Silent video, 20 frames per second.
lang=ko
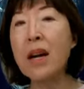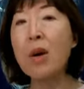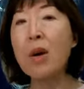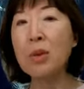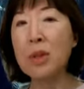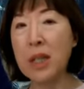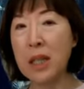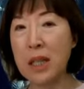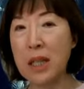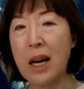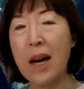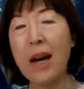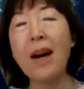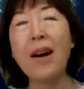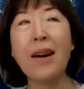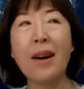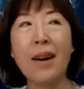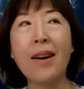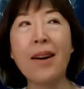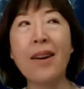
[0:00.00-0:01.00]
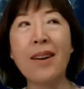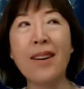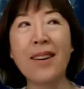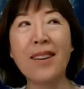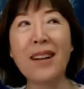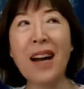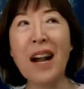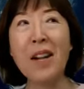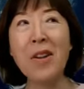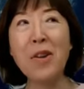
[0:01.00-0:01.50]
가까우니까
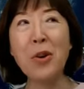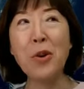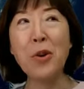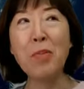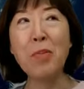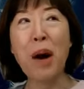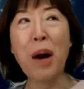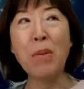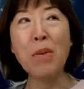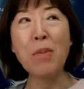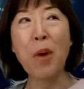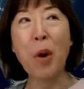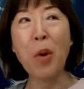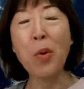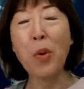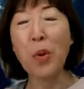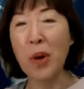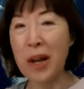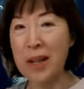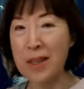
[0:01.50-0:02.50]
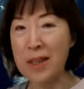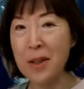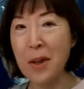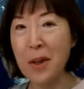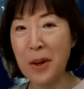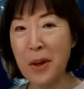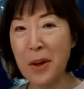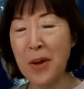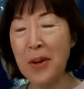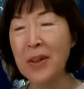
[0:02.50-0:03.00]
어, 가려고 마음을 먹고
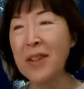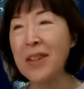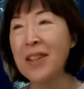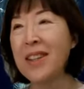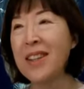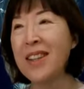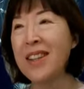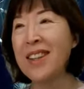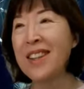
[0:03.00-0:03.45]
갔어요.